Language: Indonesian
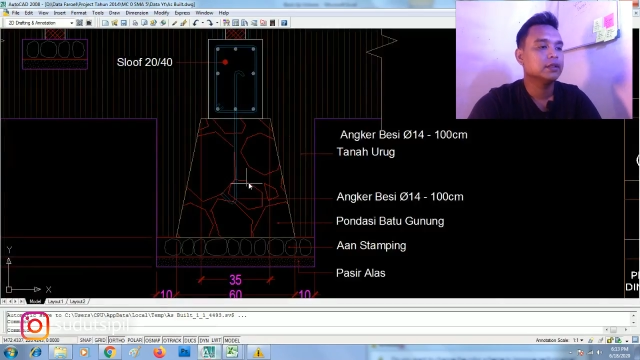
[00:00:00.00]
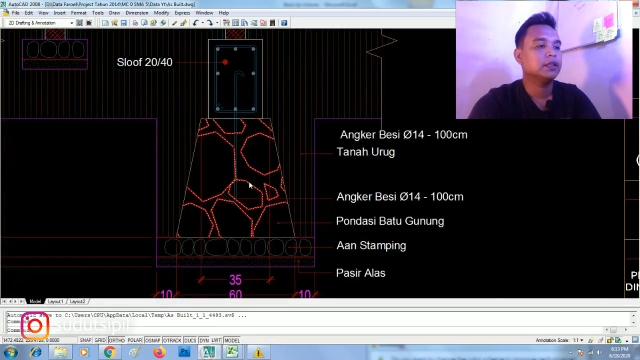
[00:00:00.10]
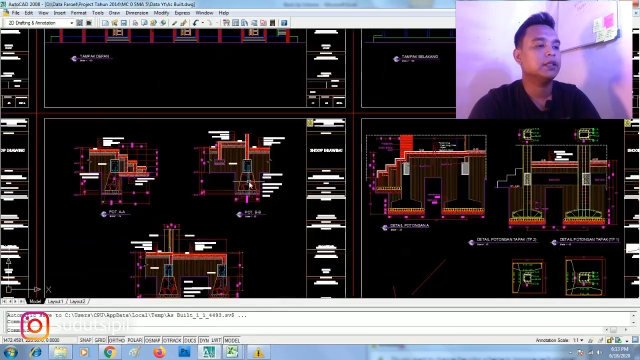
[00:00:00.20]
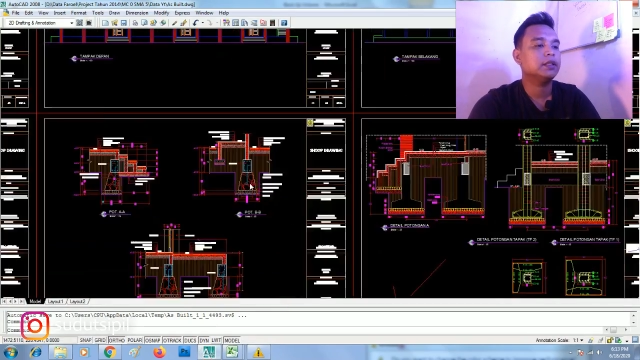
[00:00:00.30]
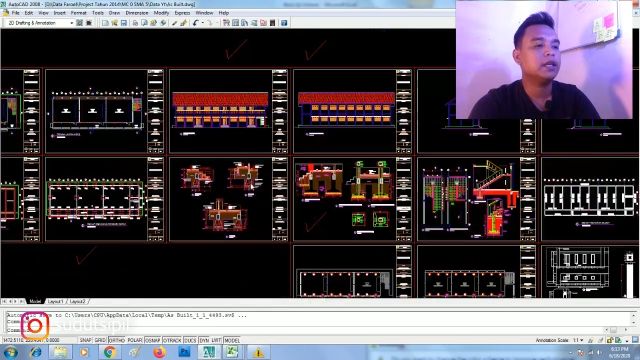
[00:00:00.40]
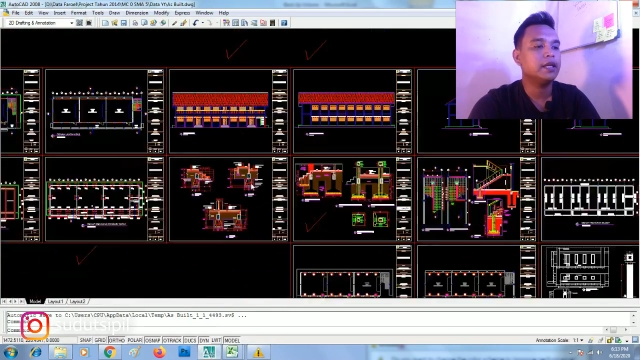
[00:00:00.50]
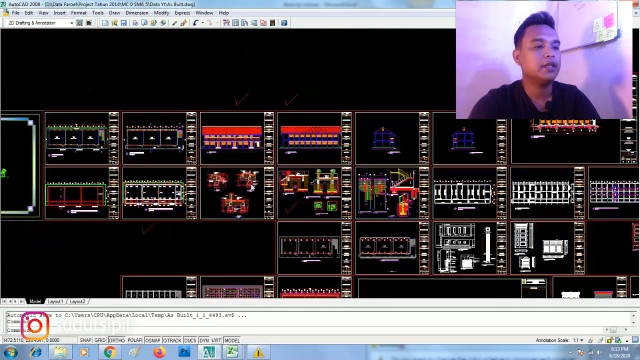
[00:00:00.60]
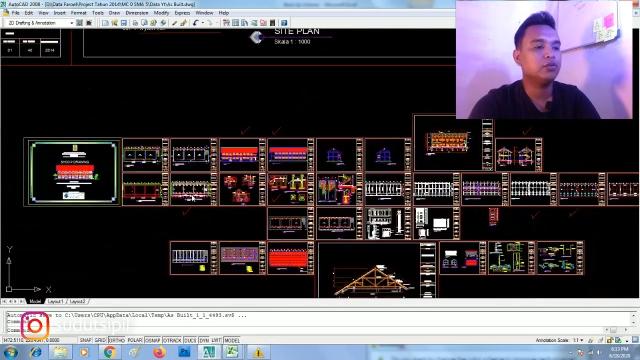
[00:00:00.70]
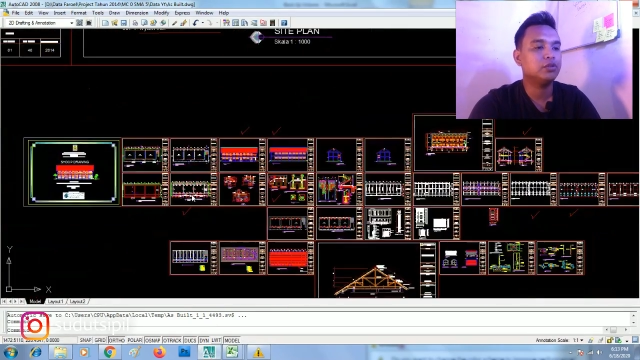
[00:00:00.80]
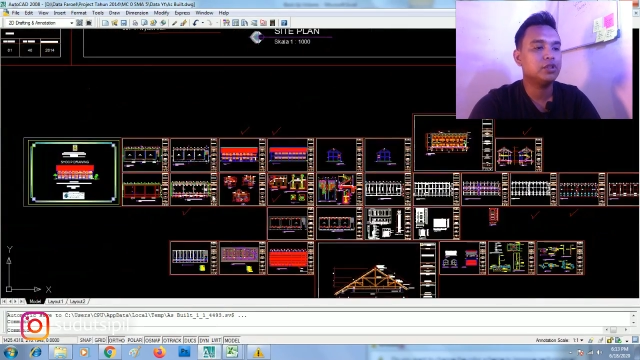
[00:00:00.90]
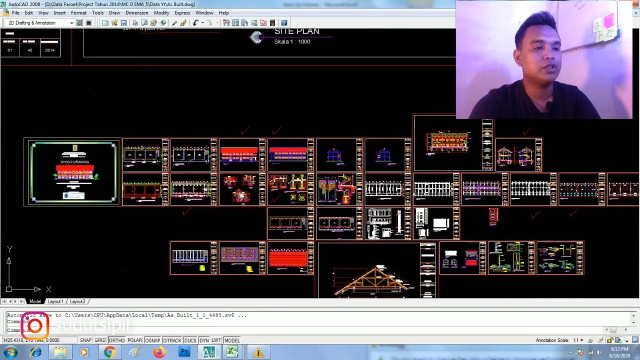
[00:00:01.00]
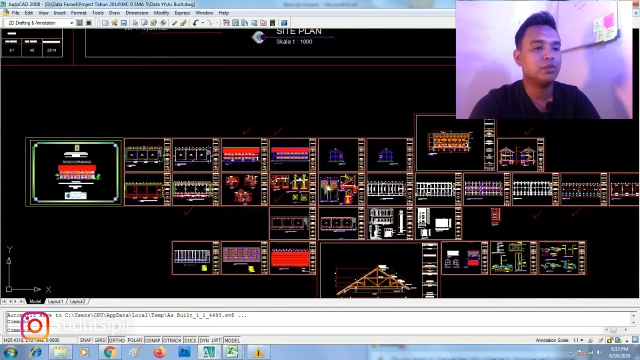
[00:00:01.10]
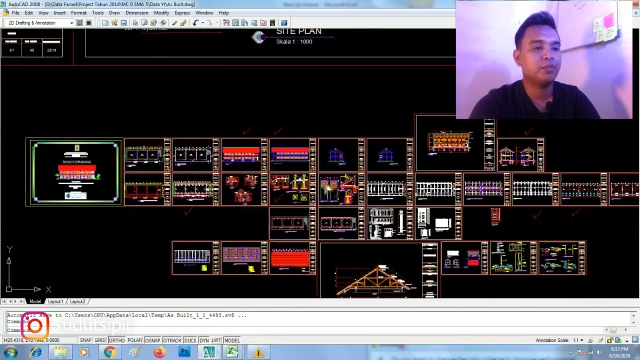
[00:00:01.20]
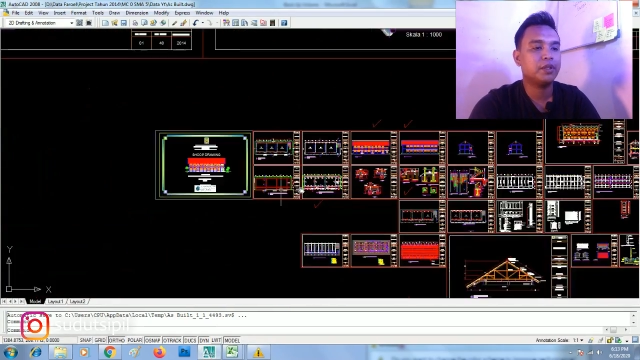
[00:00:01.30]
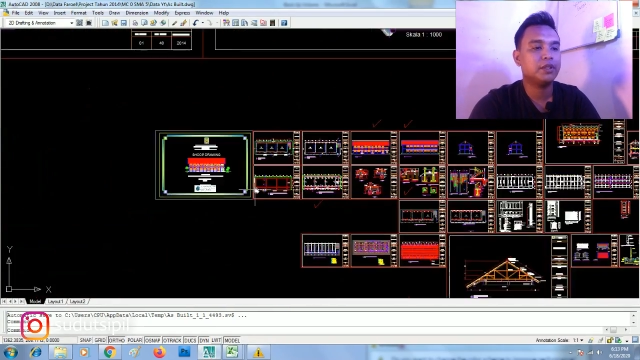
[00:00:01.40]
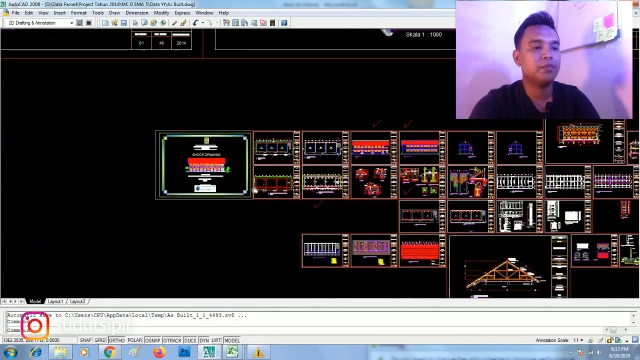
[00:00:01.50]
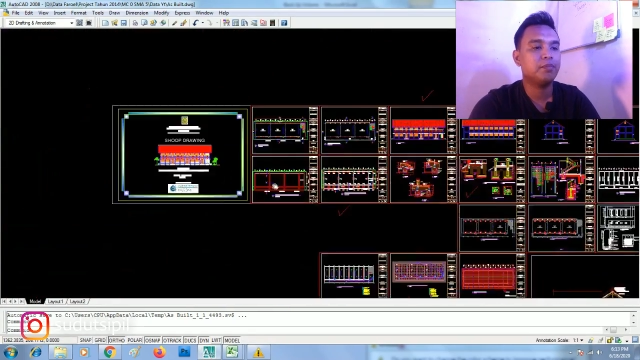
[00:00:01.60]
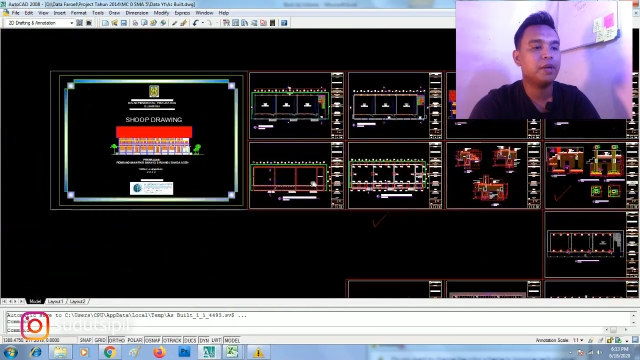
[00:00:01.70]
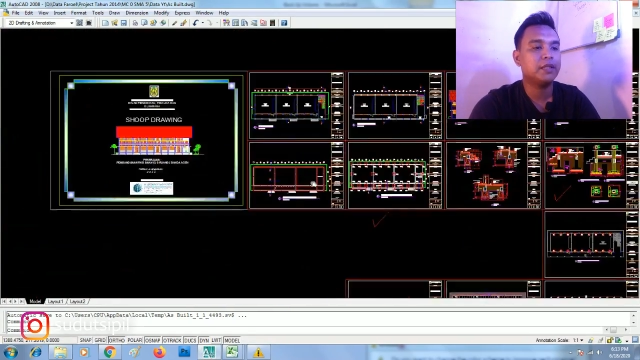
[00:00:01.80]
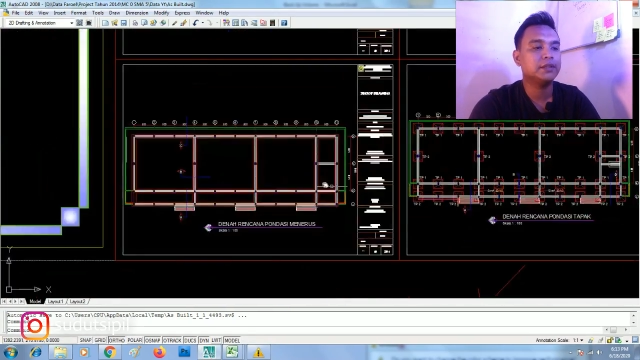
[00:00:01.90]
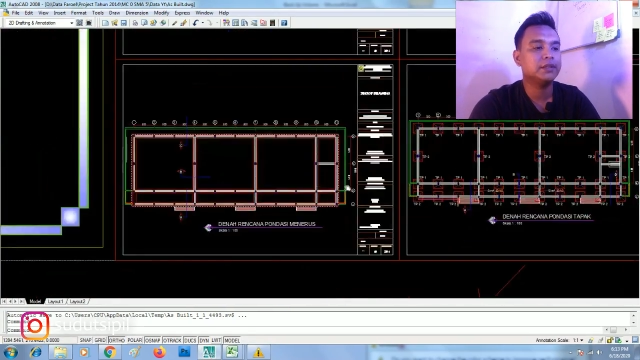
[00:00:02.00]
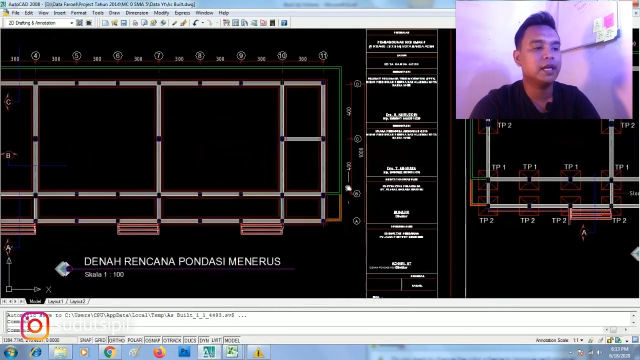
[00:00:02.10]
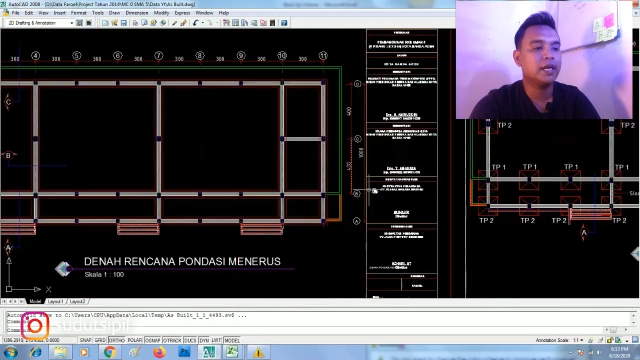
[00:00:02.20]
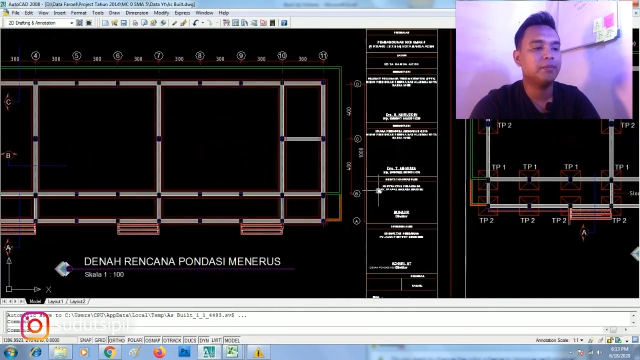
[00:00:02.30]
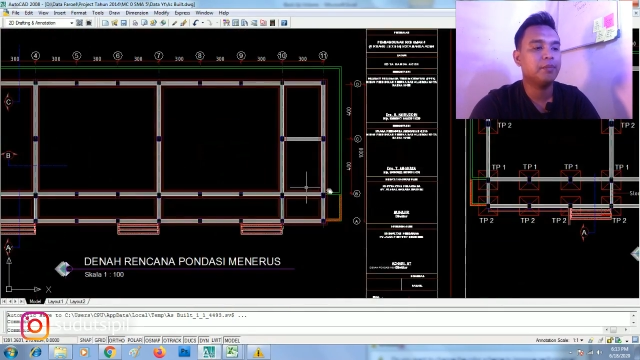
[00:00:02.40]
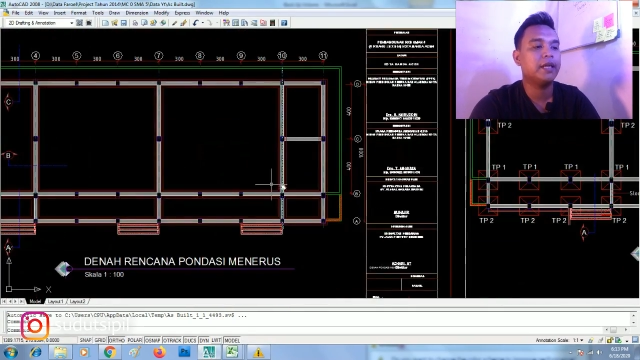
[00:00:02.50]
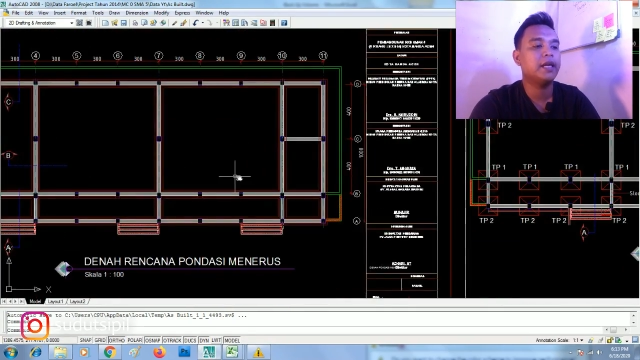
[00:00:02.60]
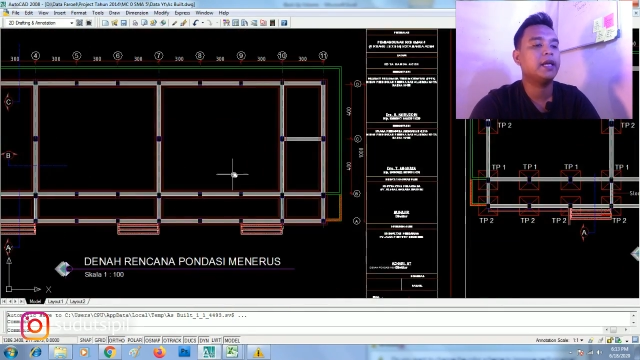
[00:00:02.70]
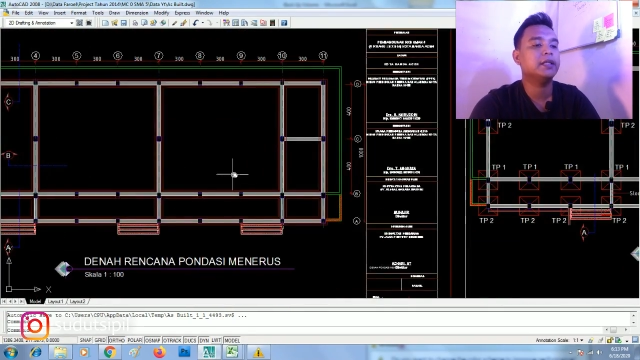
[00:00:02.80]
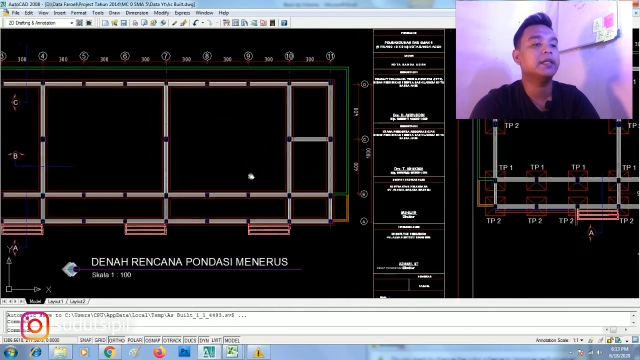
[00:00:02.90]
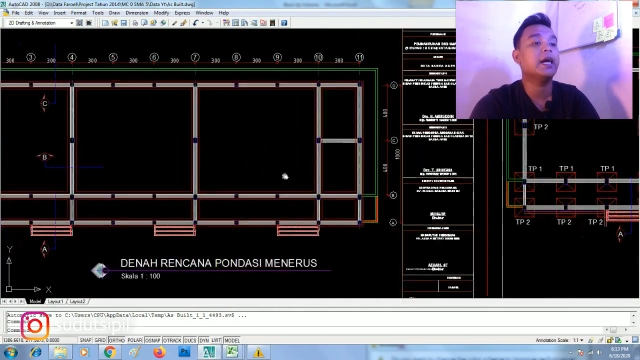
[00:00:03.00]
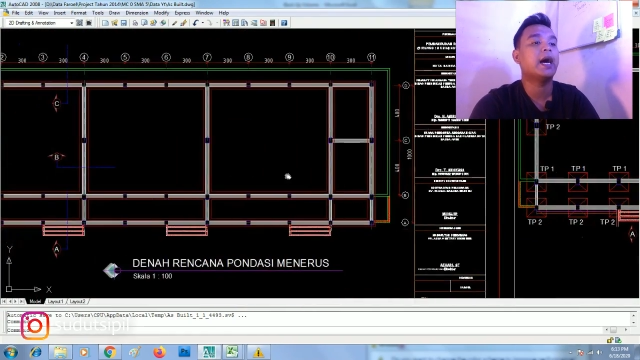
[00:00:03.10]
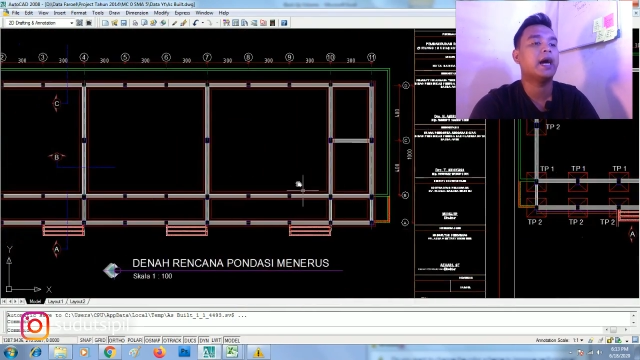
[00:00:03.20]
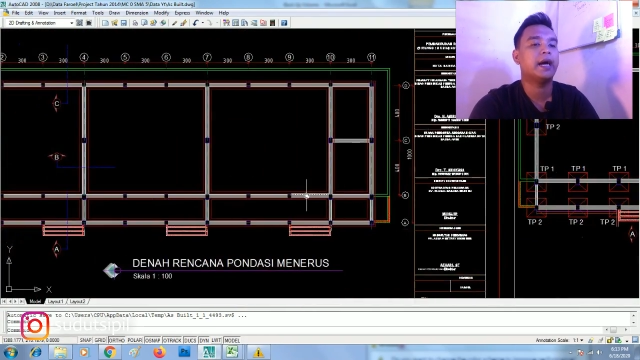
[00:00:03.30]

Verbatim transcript: kita ikuti seperti panjang pada denah